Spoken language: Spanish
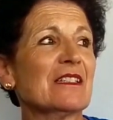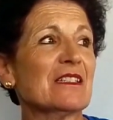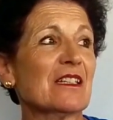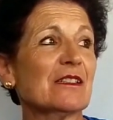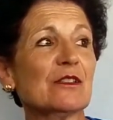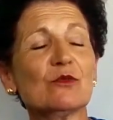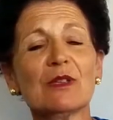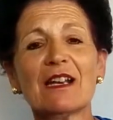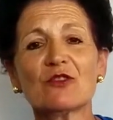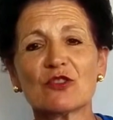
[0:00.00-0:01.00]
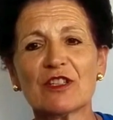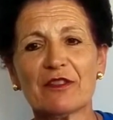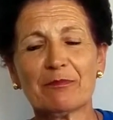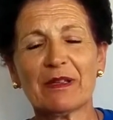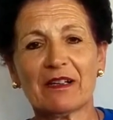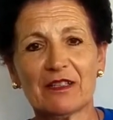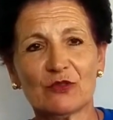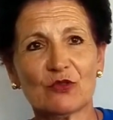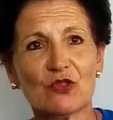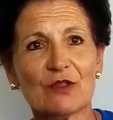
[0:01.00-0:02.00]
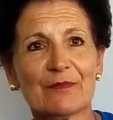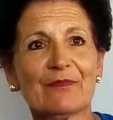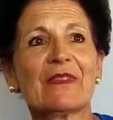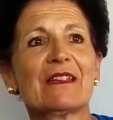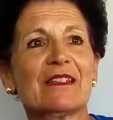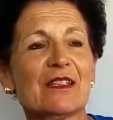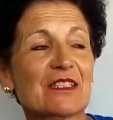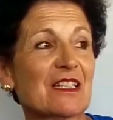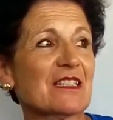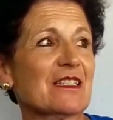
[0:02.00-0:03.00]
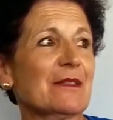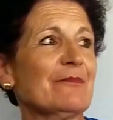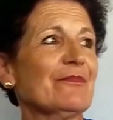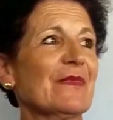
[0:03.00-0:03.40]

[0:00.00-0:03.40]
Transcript: Se titula Los diez perritos. es así.